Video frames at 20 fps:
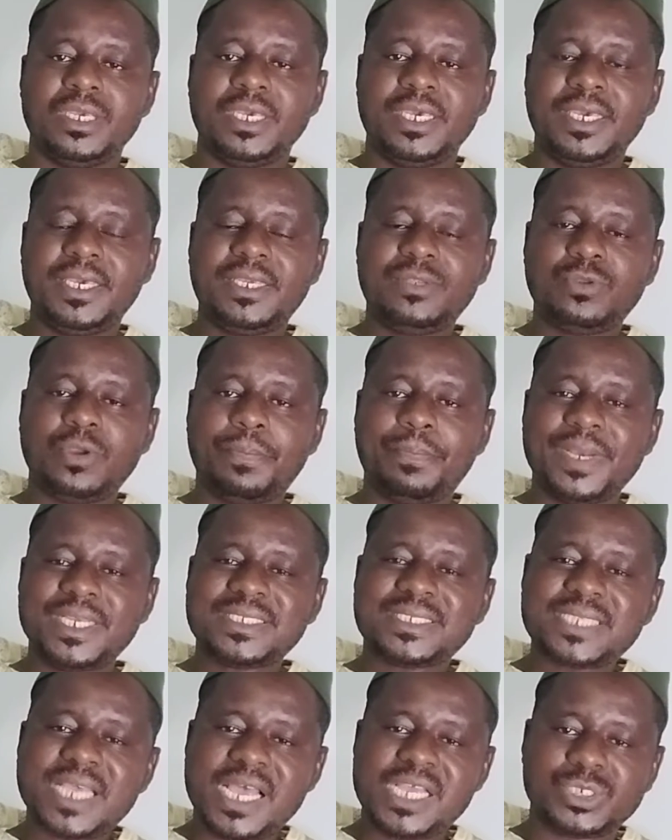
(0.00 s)
Et de
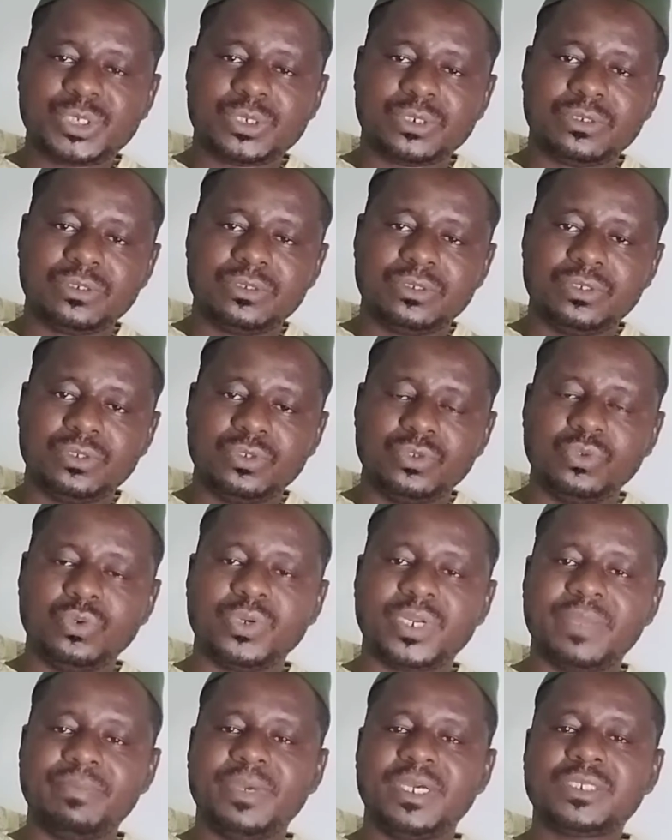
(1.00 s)
passage,
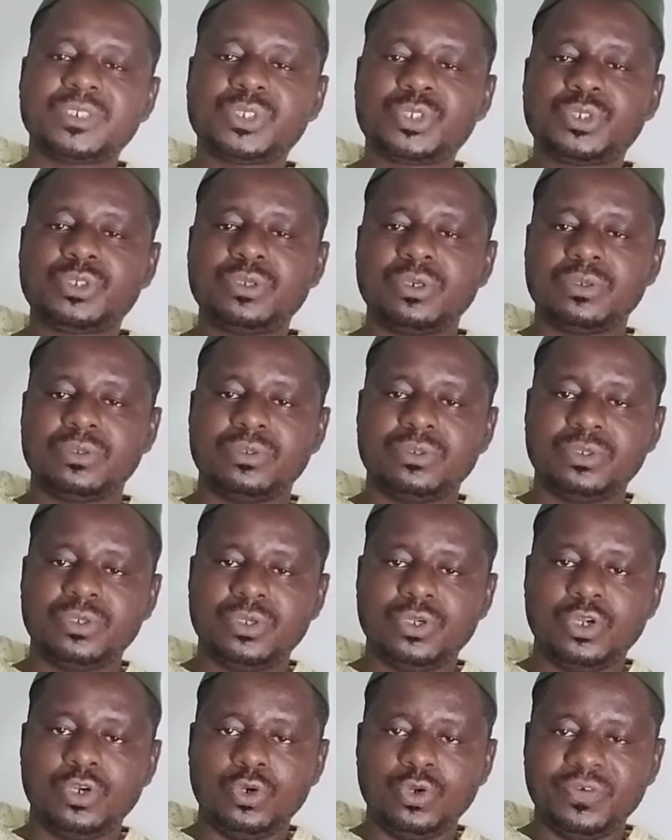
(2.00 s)
nous remercions
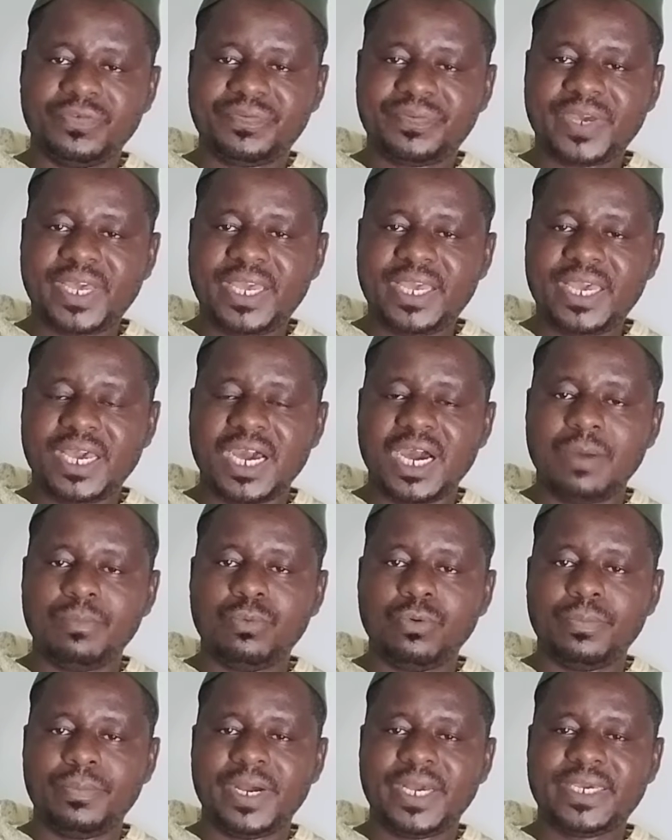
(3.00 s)
le frère
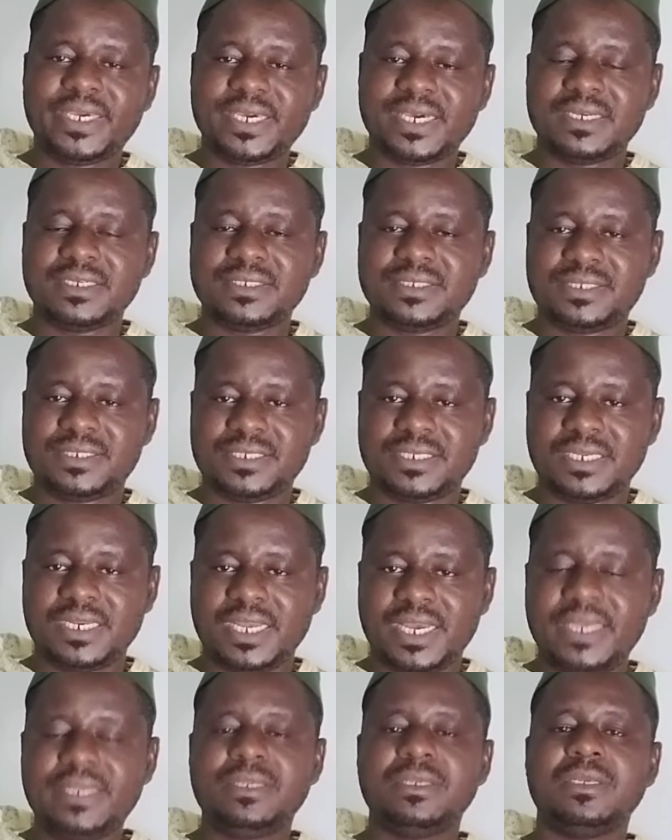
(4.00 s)
Abou Bakar
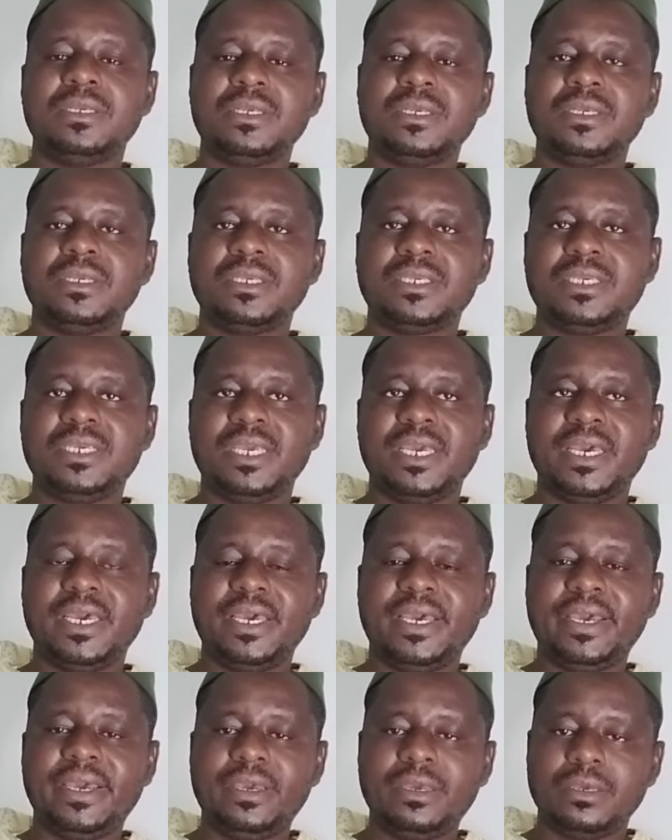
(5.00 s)
Silla qui
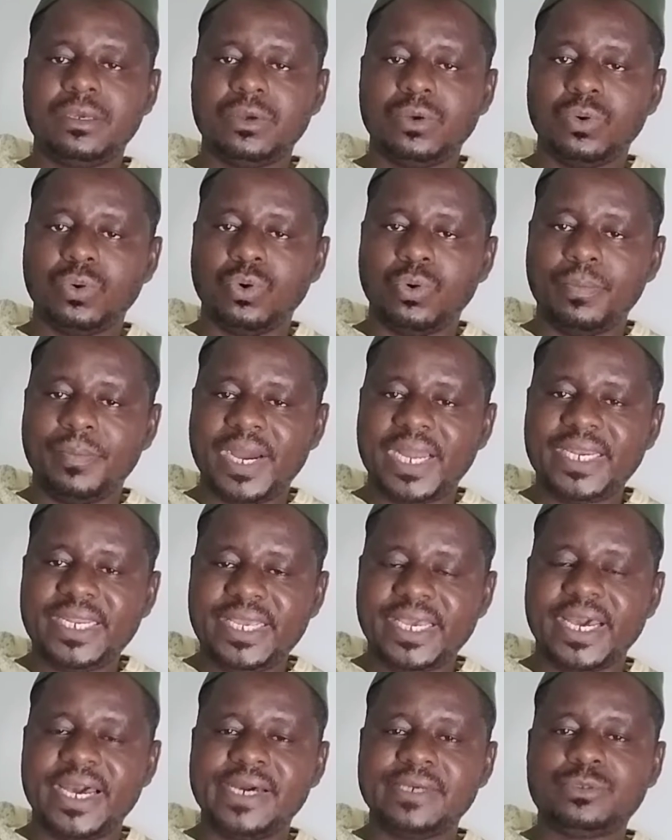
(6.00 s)
est au
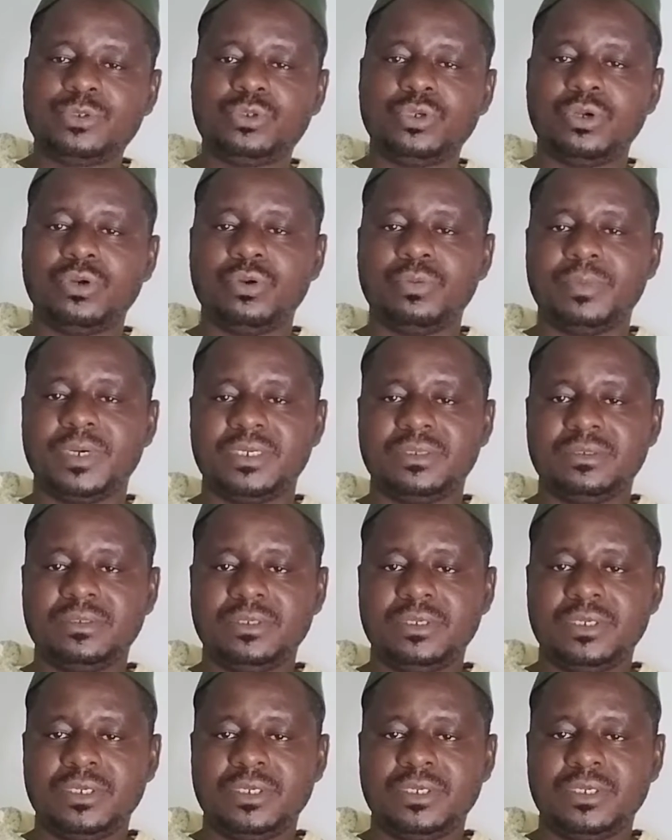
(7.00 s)
Mali actuellement.